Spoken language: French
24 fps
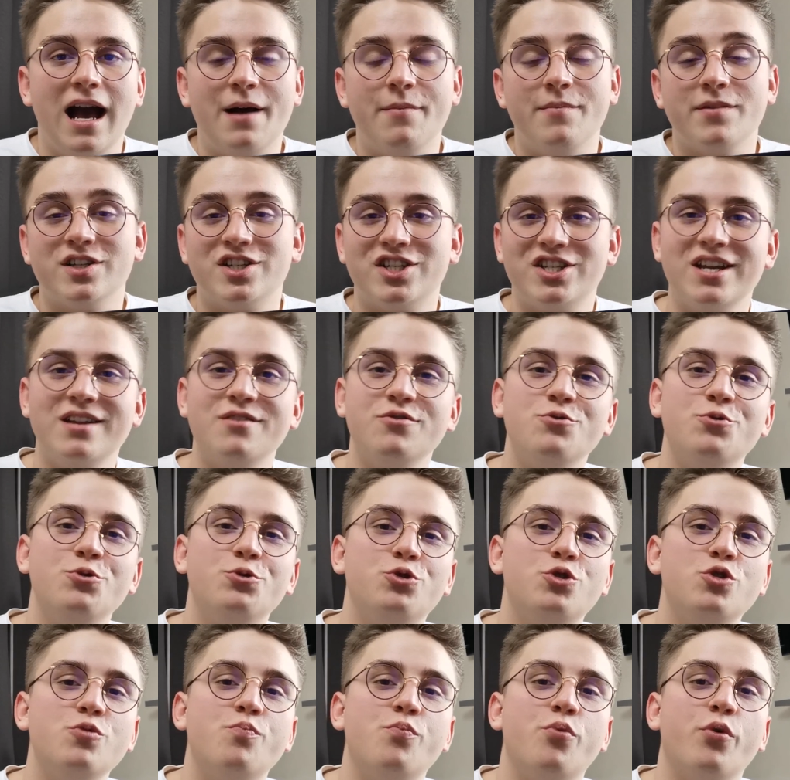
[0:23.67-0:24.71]
à ma chaîne
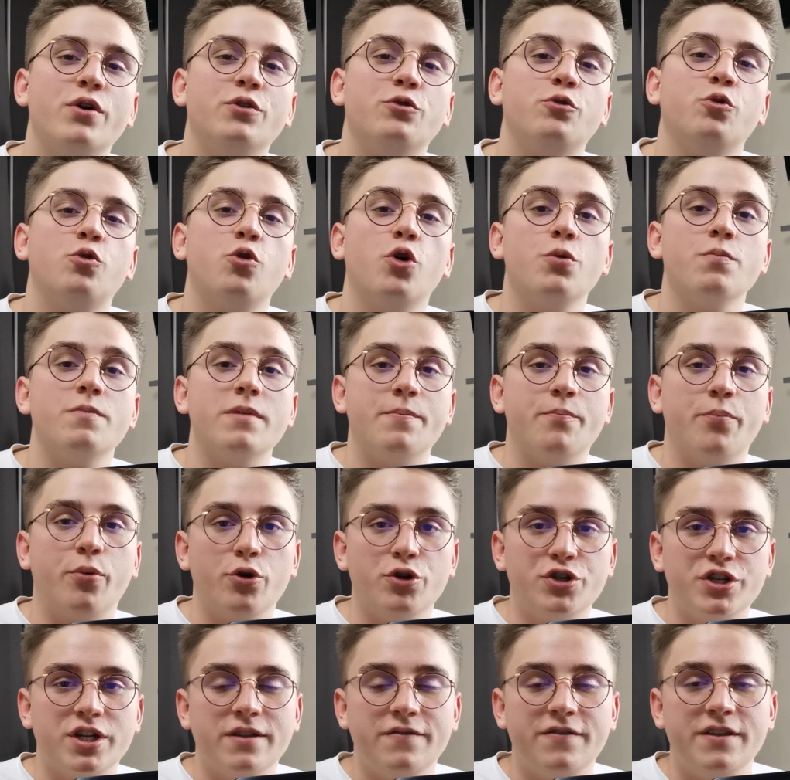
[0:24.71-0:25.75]
YouTube pour être au courant de mes
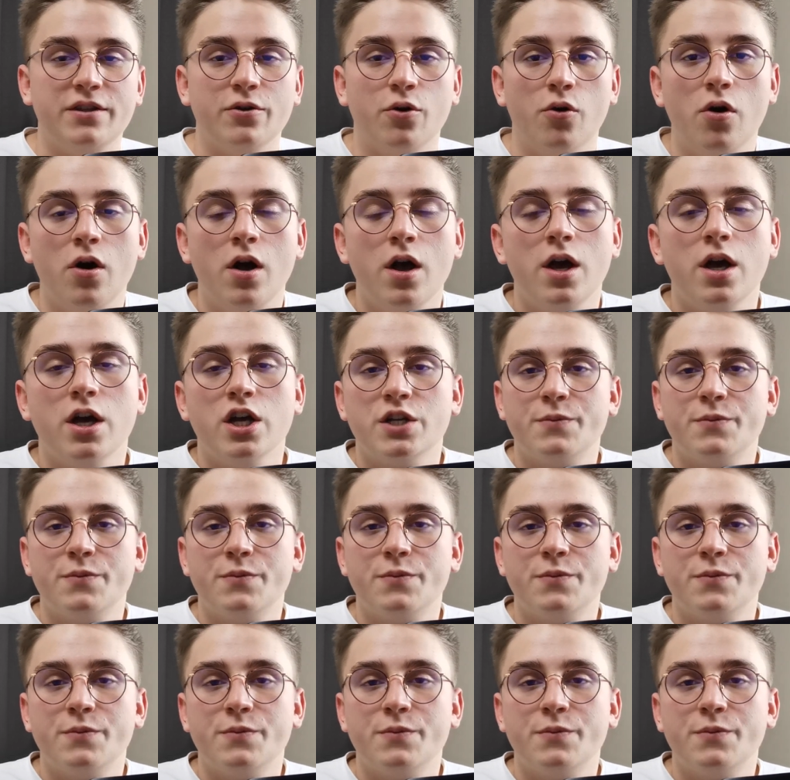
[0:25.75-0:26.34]
prochaines vidéos.